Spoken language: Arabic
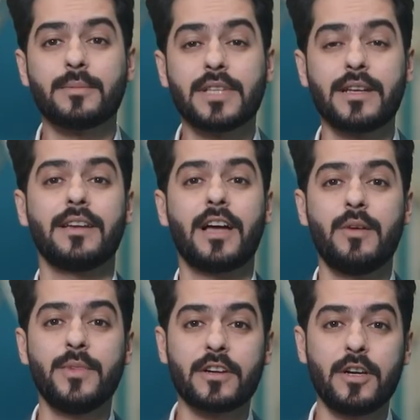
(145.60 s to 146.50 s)
بطريق
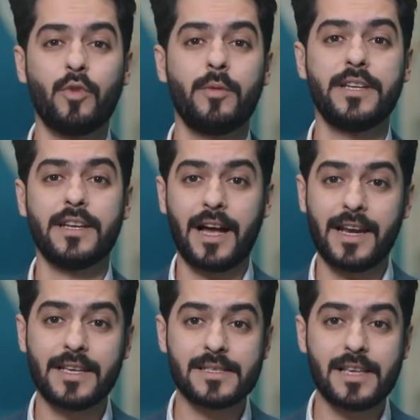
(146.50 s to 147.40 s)
أمير المؤمنين
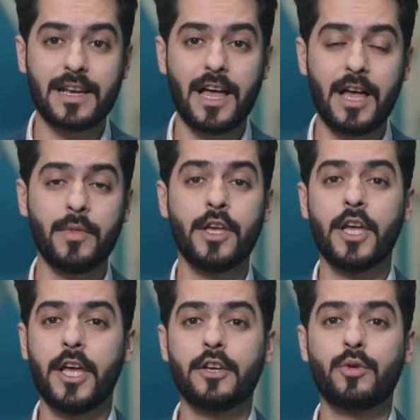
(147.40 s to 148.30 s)
عليه السلام
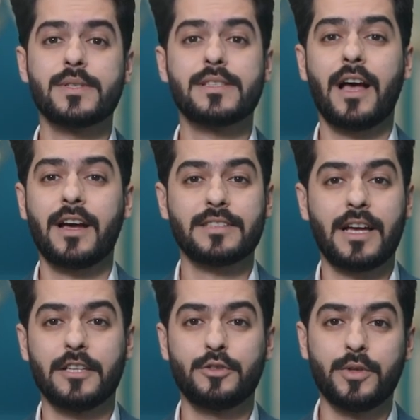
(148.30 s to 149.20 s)
يكون ساخط
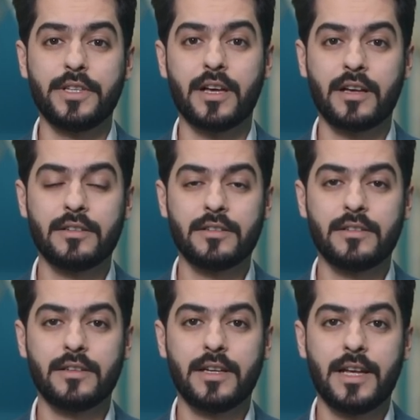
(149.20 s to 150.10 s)
على الدنيا
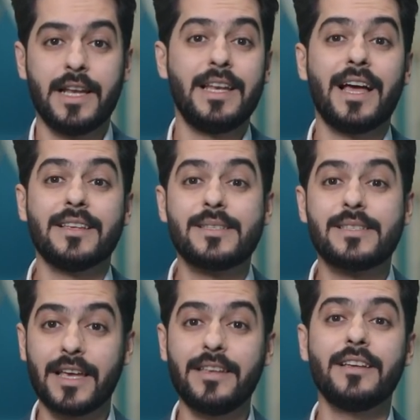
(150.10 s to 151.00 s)
لأن
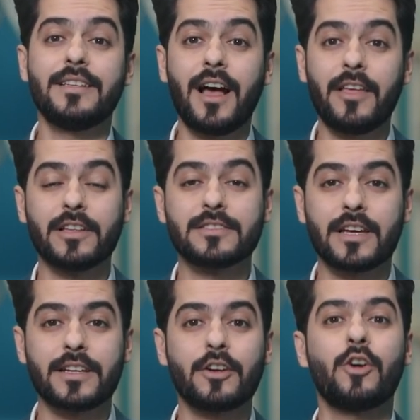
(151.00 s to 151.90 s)
سيد هذا
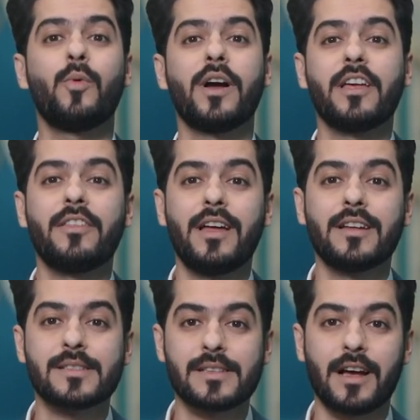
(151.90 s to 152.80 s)
الطريق هو
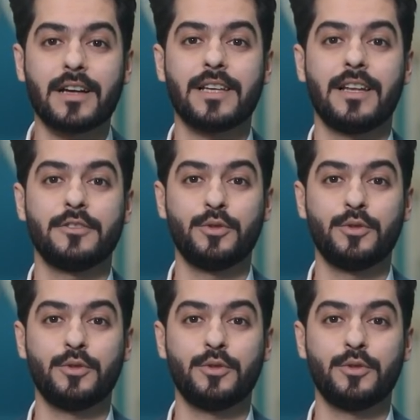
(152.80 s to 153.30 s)
كذلك ساخط على